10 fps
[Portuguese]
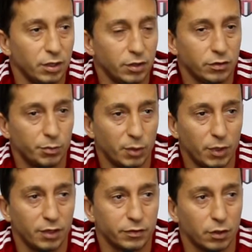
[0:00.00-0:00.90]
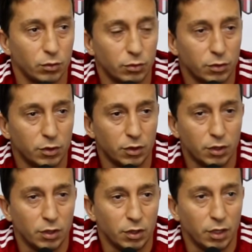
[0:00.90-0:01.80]
acho que a preparação,
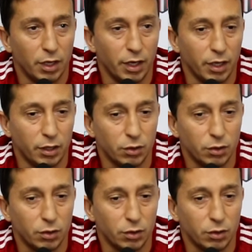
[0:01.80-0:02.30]
é,